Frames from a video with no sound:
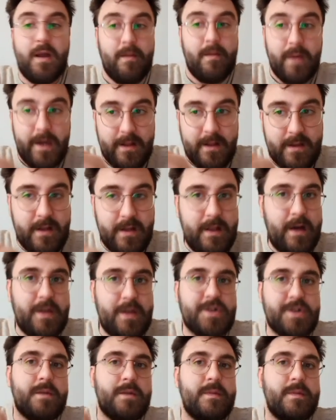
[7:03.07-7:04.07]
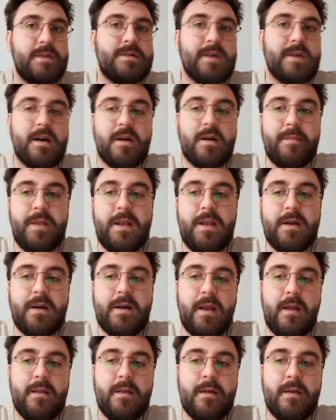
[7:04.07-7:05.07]
Ama ettiler. işte misak-ı milli
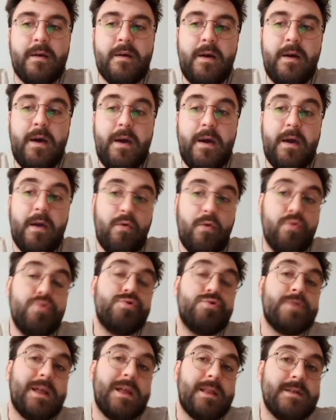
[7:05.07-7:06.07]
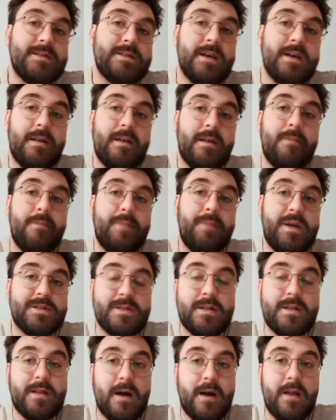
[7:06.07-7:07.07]
kararları. E, o yüzden de zaten
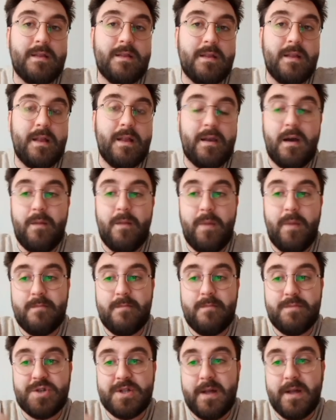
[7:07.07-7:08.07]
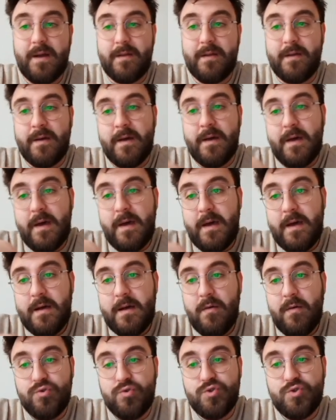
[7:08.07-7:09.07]
meclisi dağıttılar, kapatmışlardı.
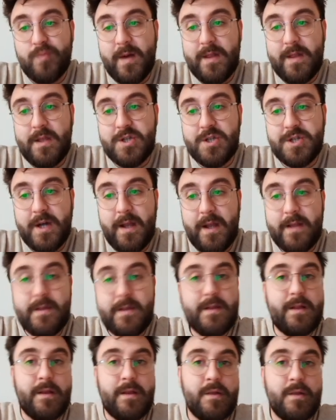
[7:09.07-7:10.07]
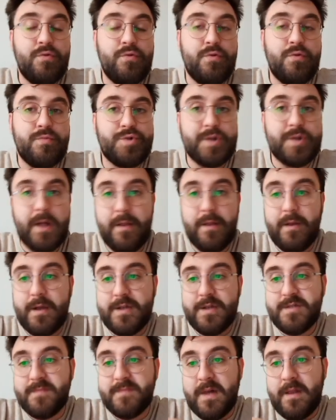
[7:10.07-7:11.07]
Osmanlı işgal ettiklerini duyurmuşlardı
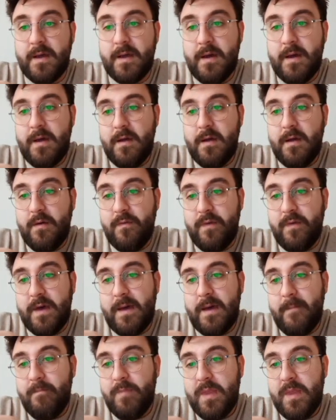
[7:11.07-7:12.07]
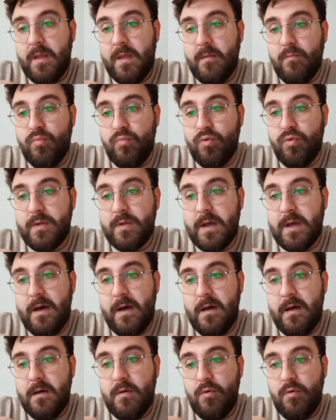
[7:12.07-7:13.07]
resmen. Ve
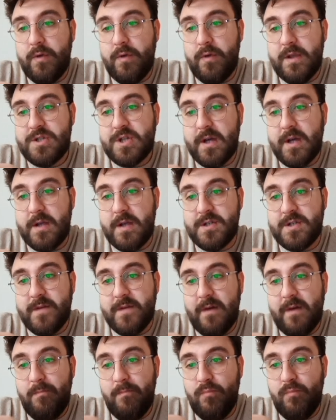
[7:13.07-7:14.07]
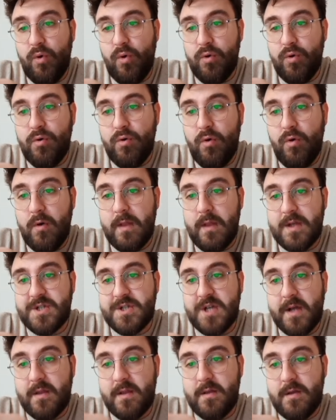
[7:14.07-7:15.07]
burada öne çıkan cevap Bolu
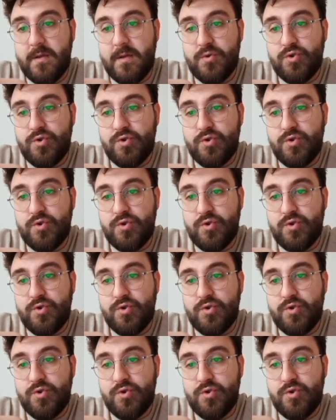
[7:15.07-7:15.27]
olacaktır.